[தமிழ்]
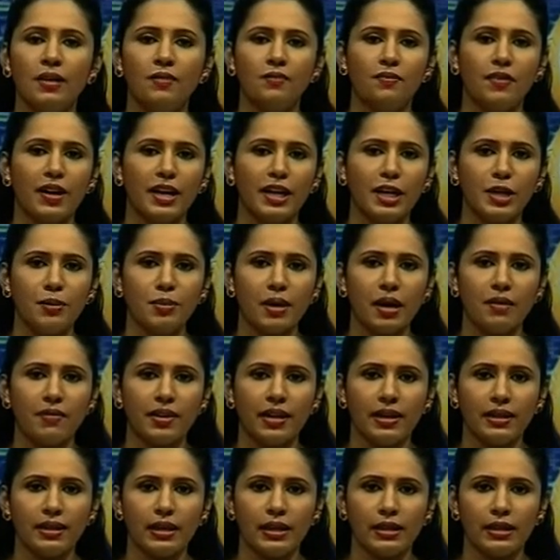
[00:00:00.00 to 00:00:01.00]
வன்னி
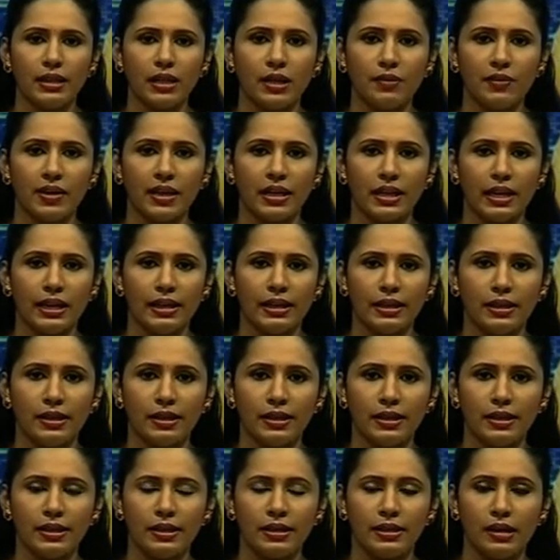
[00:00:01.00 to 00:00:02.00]
மாவட்டத்தின் தேவைகளை
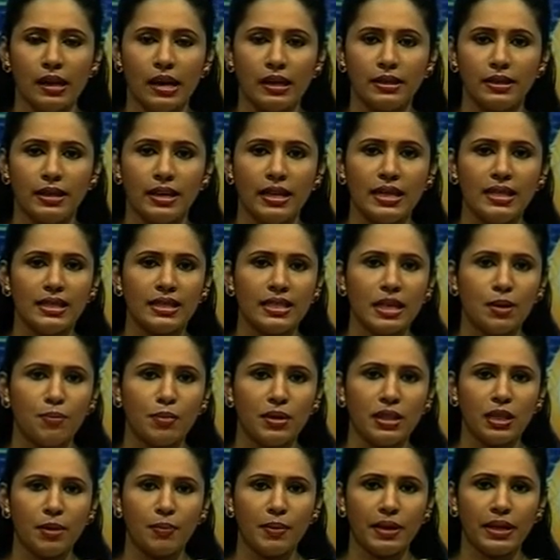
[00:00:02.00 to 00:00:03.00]
இனங்கண்டு அதனை
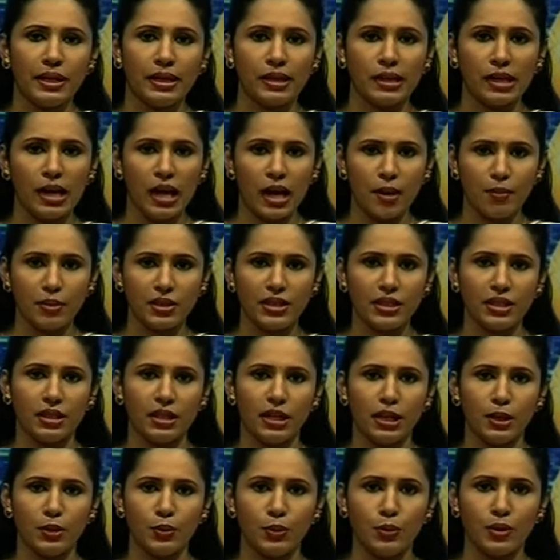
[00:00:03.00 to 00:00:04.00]
சம்பந்தப்பட்ட
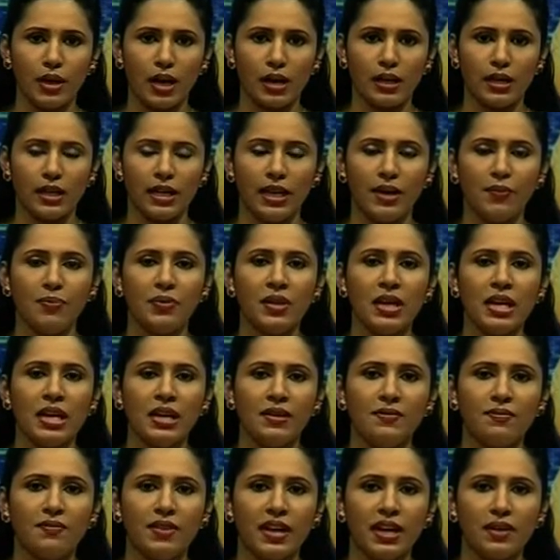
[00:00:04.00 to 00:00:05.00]
அமைச்சுகளின் ஊடாக
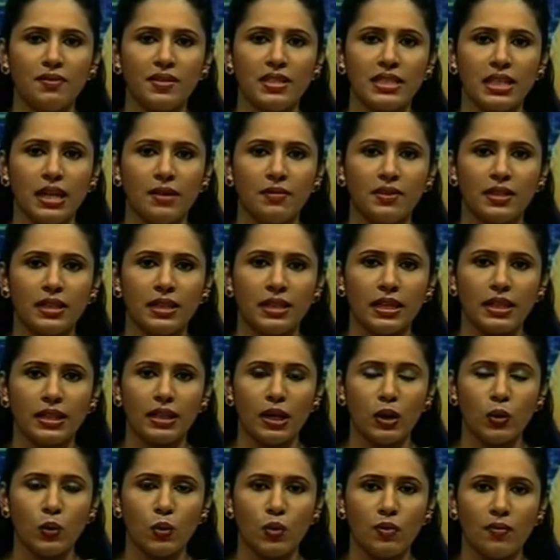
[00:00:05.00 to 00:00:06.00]
வரவு செலவு
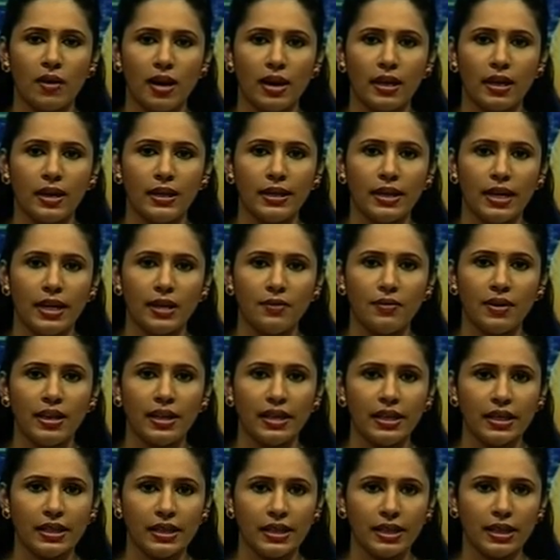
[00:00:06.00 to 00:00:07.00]
திட்டத்தில் உள்வாங்க
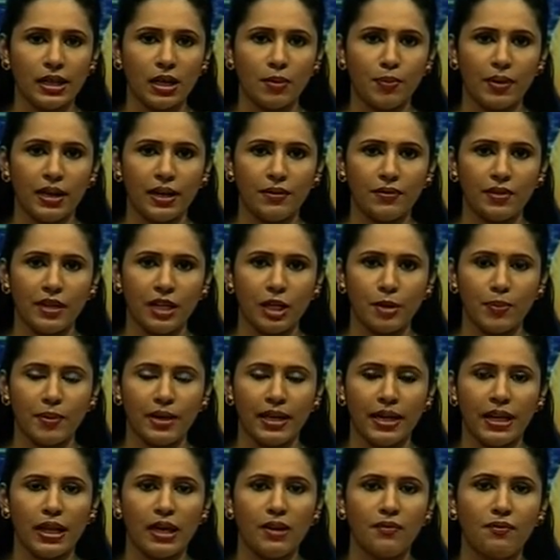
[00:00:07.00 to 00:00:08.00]
நடவடிக்கை எடுக்கப்பட வேண்டும்
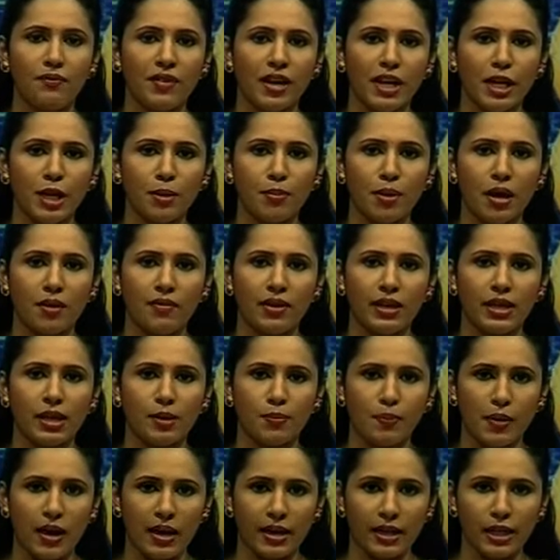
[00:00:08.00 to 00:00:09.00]
என வன்னி
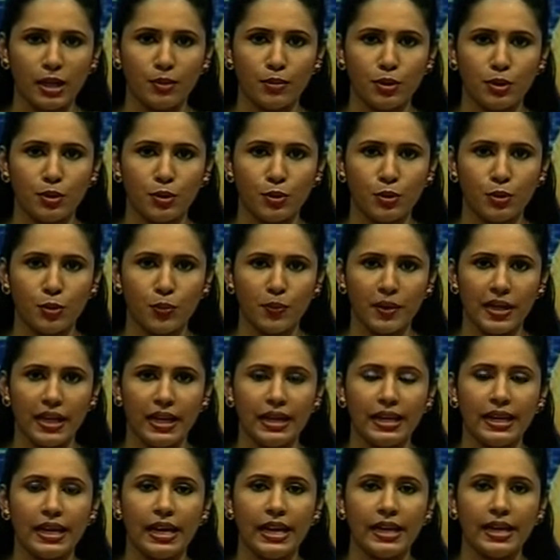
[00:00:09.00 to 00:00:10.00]
மாவட்ட பாராளுமன்ற
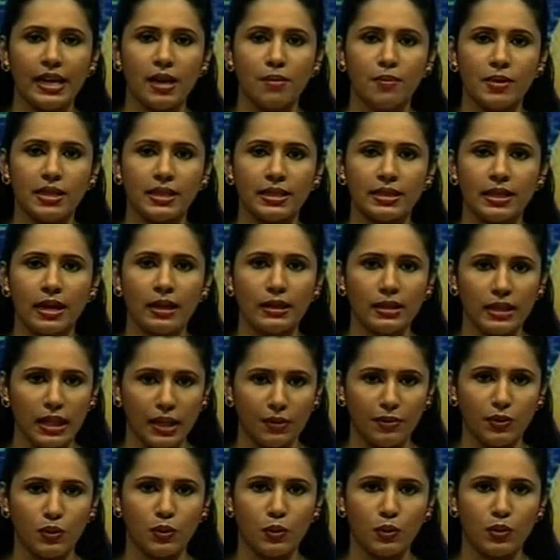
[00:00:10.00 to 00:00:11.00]
உறுப்பினர் கே கே மஸ்தான்
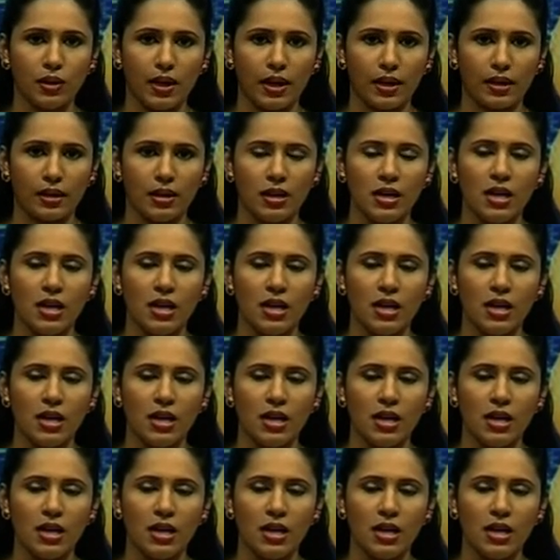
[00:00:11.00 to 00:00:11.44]
தெரிவித்துள்ளார்